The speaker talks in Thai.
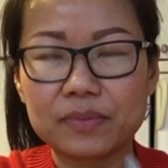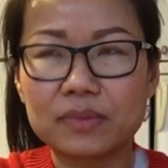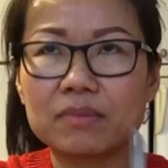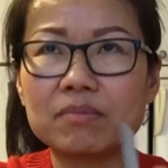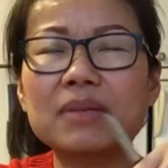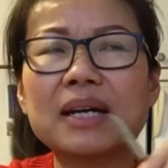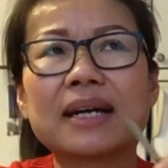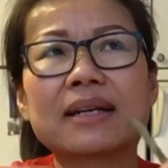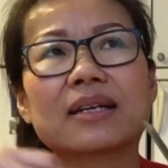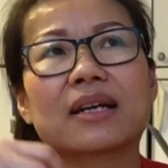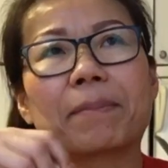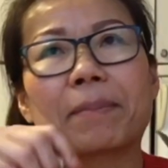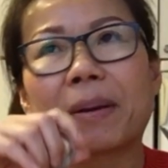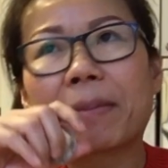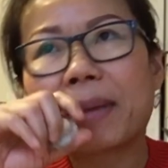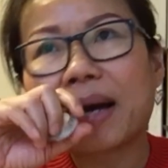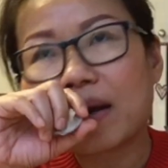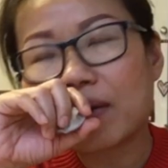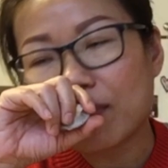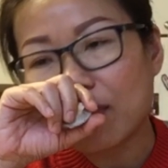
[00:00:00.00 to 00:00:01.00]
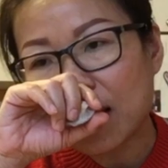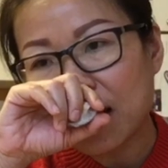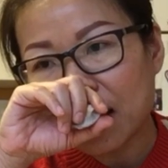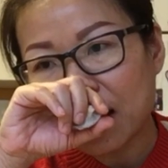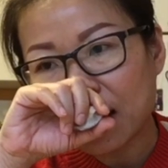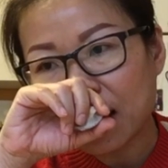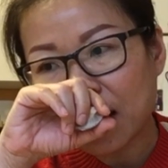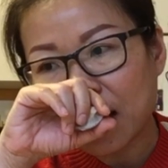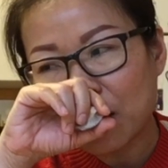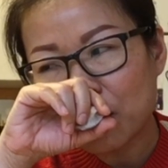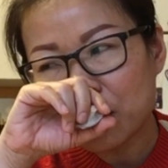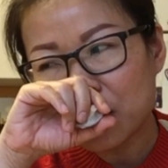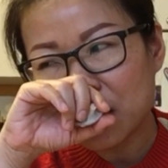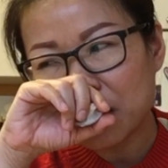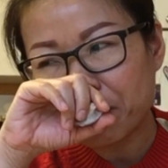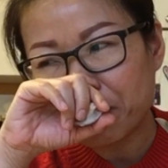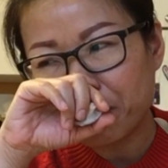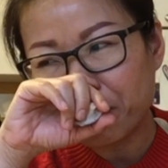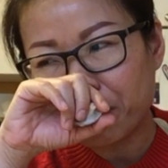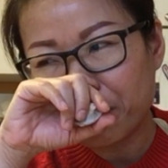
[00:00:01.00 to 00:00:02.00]
เหมือนกับประมาณว่าเขาจะ
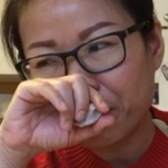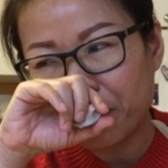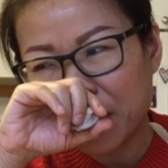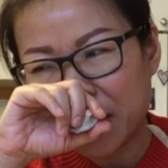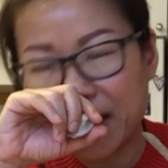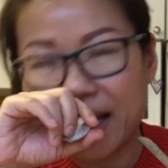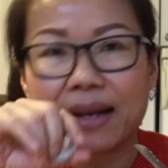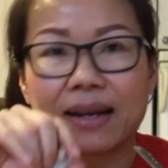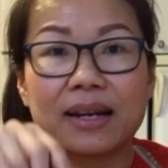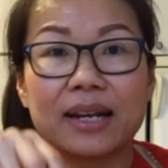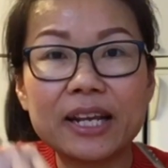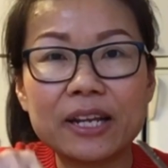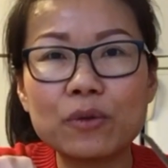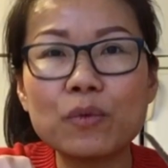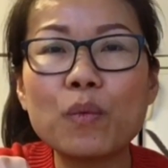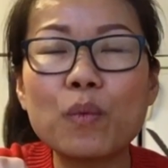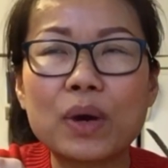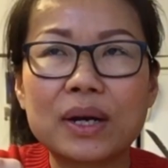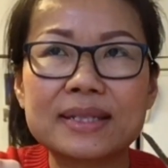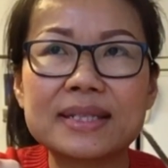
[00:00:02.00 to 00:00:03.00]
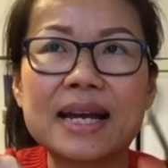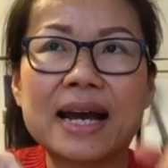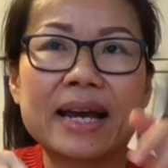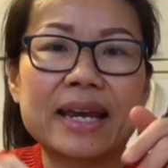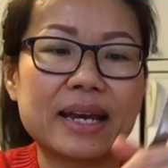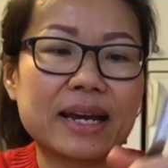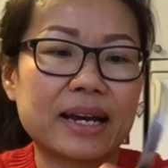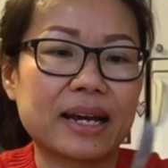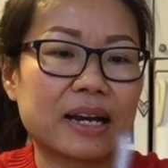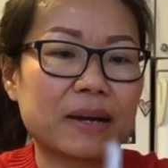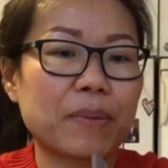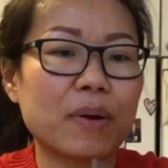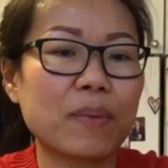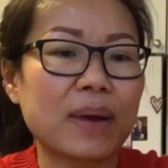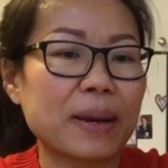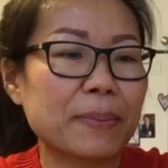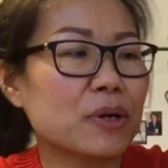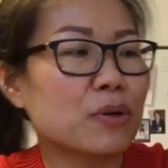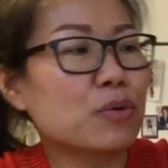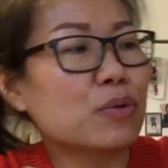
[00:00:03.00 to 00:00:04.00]
เปลี่ยนลิ้นหัวใจอะค่ะ เพราะ
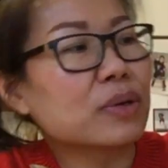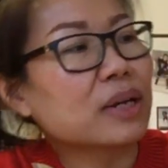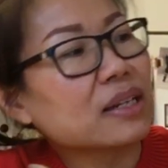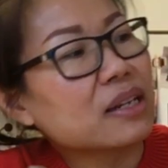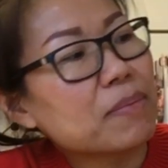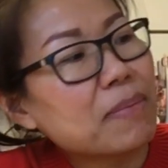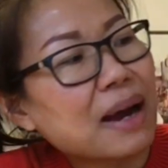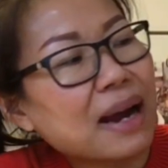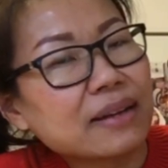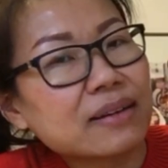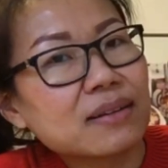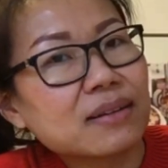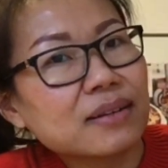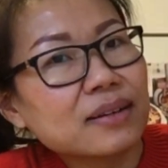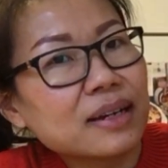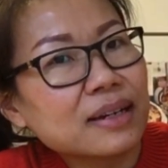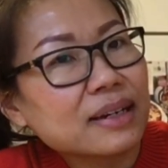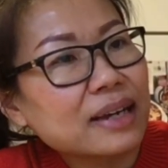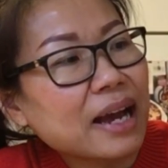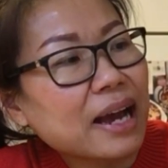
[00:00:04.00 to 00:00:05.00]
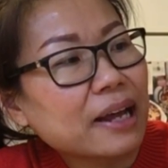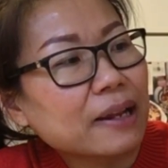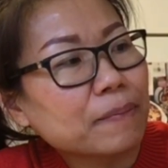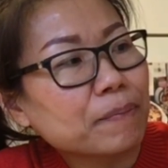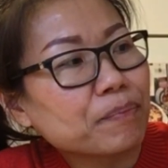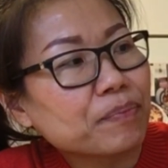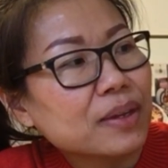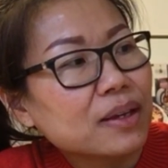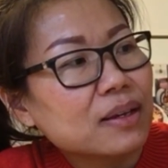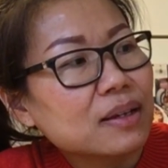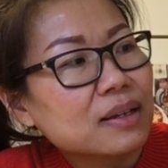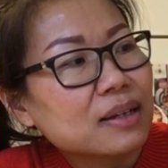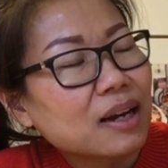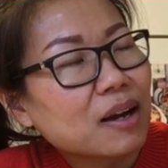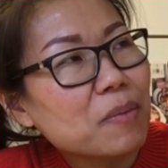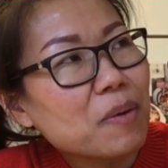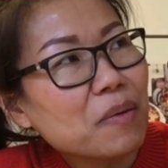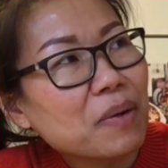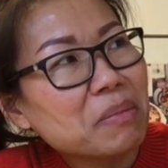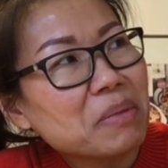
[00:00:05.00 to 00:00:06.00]
ว่าพี่ขุนอธิบายถึงเรื่องการ
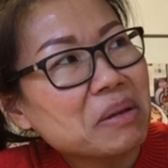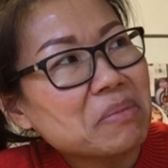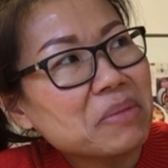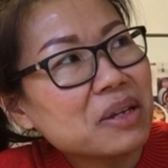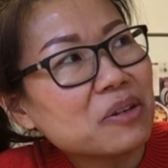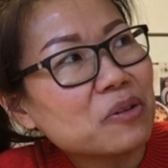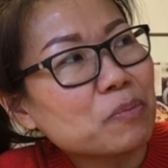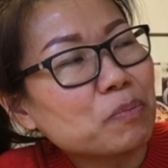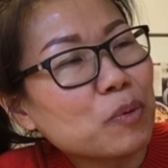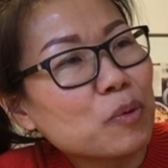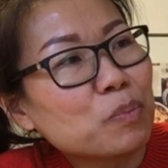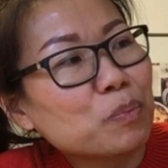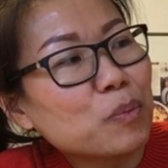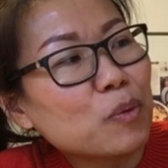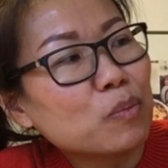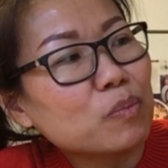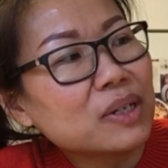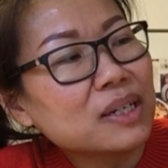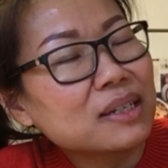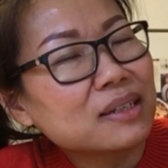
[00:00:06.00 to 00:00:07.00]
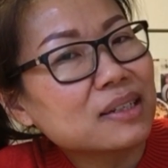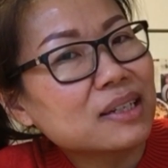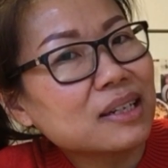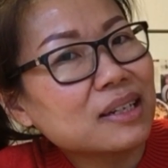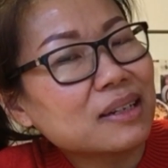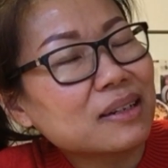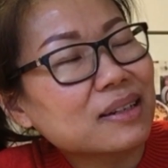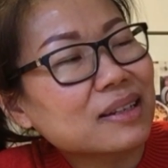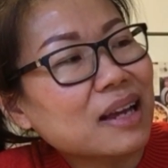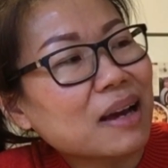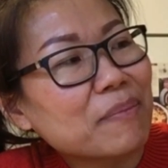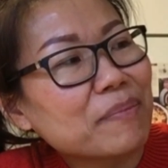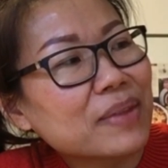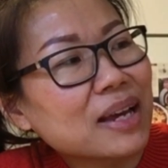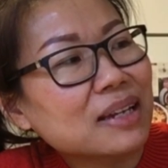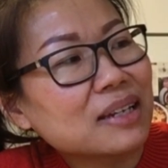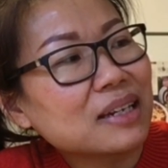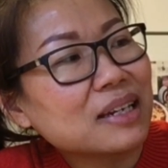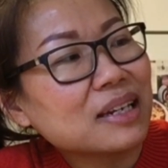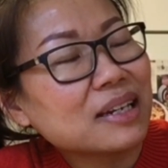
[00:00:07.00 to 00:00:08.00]
เขาบอกว่ามันมีอยู่ปุ่มปุ่มหนึ่งที่ทำห
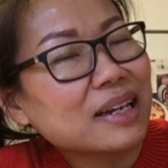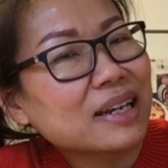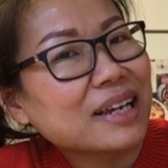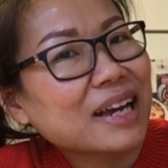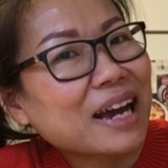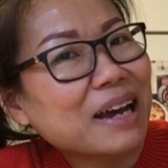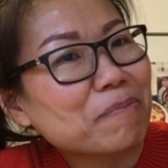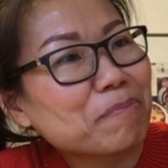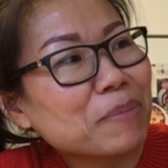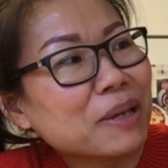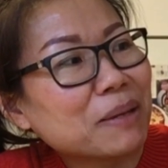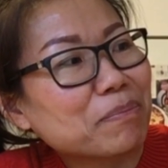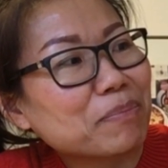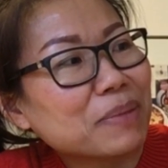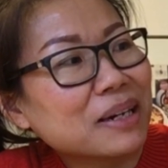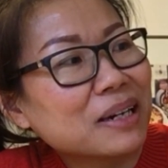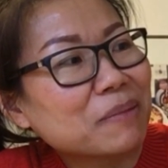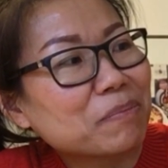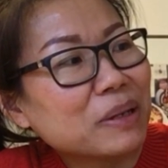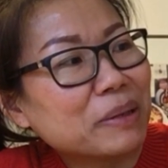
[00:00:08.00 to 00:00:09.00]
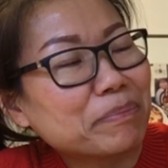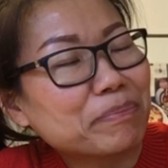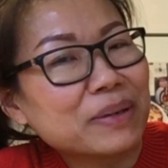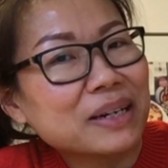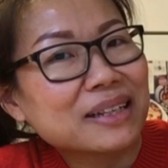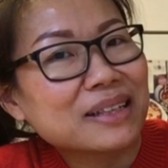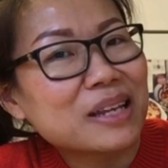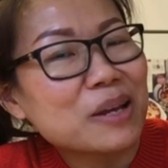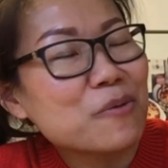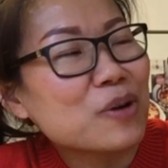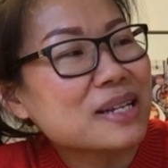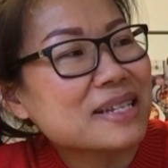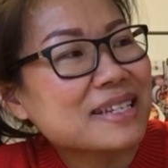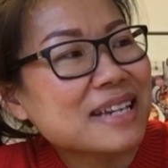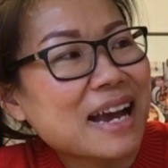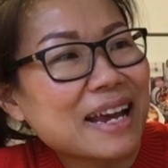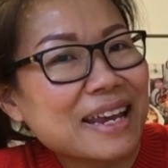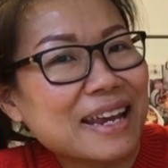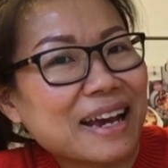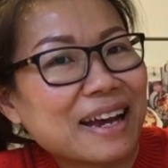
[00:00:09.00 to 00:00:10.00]
น้าที่ในการปิดเปิด ปิดเปิดที่หัว
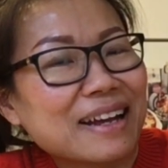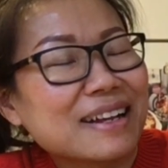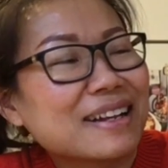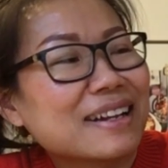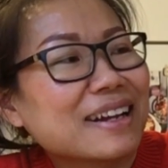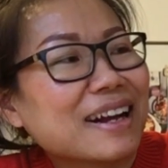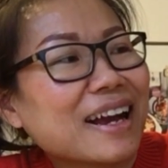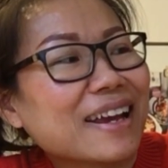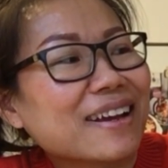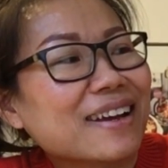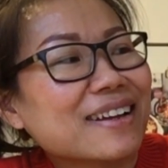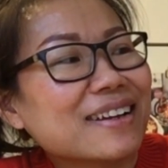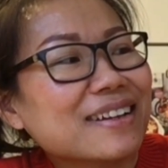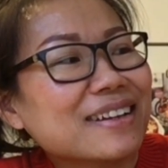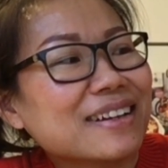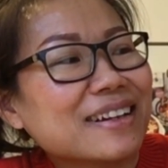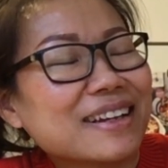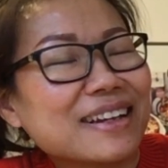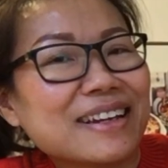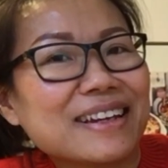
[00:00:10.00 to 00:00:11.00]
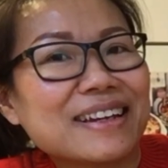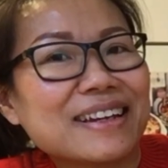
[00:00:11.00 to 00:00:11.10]
ใจอะไอ้ก็เลย